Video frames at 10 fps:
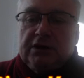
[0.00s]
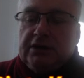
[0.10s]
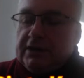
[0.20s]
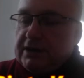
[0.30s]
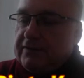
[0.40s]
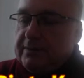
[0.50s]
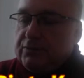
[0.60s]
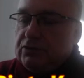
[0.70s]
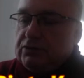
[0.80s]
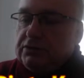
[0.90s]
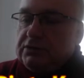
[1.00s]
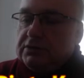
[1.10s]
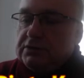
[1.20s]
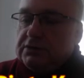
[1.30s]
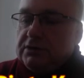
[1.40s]
na dwa
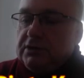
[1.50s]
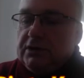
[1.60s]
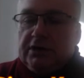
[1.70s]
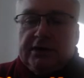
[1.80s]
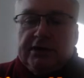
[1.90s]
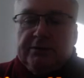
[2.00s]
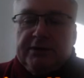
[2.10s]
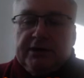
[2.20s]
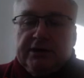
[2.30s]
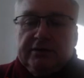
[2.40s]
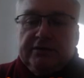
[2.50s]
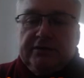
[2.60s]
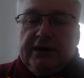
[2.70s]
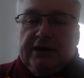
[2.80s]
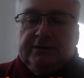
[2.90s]
punkty, hetman
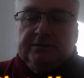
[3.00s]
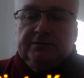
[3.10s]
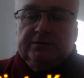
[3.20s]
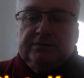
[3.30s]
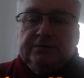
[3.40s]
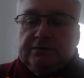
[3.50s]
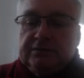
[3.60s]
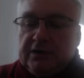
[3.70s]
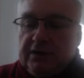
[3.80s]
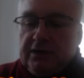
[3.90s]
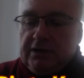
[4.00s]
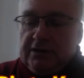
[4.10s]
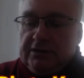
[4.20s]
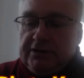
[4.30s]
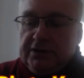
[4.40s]
f2,
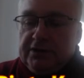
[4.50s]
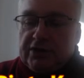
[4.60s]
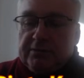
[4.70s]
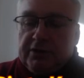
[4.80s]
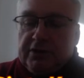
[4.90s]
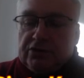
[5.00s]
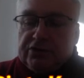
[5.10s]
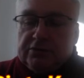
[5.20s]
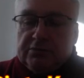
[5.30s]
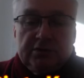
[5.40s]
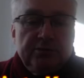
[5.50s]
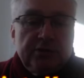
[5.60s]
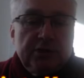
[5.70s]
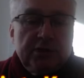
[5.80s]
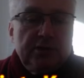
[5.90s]
wieża b8.
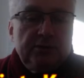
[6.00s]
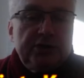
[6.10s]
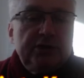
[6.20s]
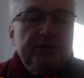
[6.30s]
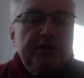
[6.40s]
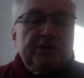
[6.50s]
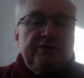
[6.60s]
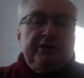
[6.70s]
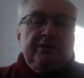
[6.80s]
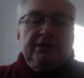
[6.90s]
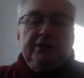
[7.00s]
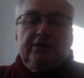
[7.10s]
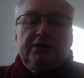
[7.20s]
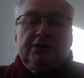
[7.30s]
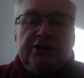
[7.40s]
Podobnie
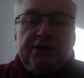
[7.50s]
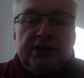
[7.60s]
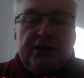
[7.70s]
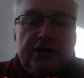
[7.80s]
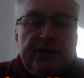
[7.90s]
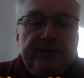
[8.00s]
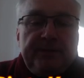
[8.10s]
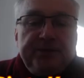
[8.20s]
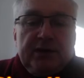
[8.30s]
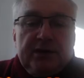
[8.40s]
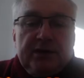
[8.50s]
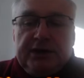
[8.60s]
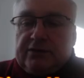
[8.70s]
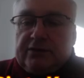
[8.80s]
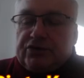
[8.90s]
rozwijała się nasza
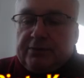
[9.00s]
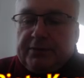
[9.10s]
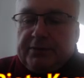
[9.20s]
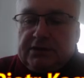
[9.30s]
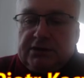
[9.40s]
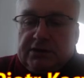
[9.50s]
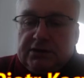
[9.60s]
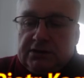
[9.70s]
pierwsza partia.